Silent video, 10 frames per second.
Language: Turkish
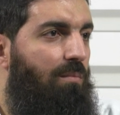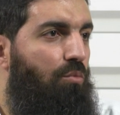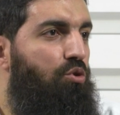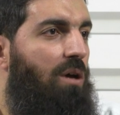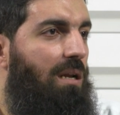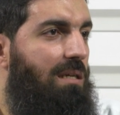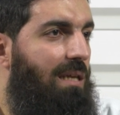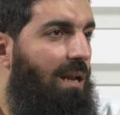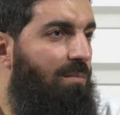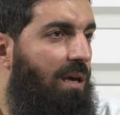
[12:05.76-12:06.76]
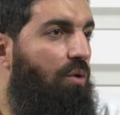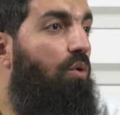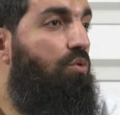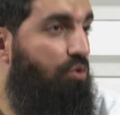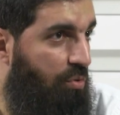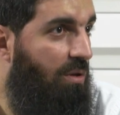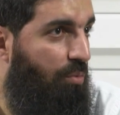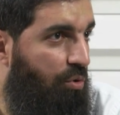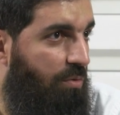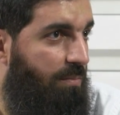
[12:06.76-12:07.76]
Musa aleyhisselamla ilk konuştuğunda
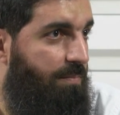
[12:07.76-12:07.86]
buyur.